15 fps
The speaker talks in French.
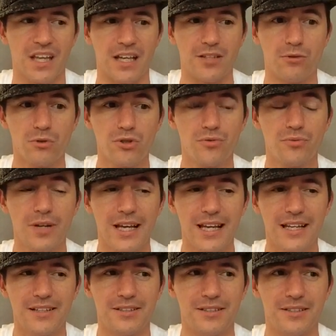Et donc je
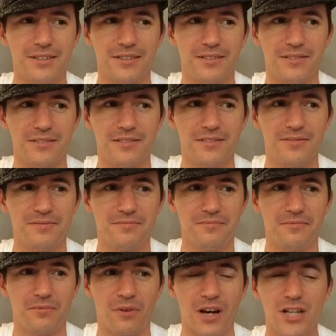voulais, euh,
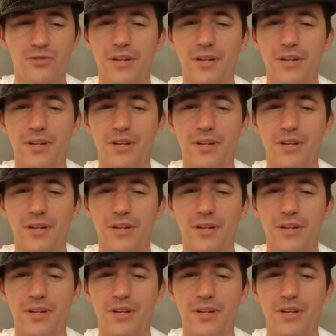voilà,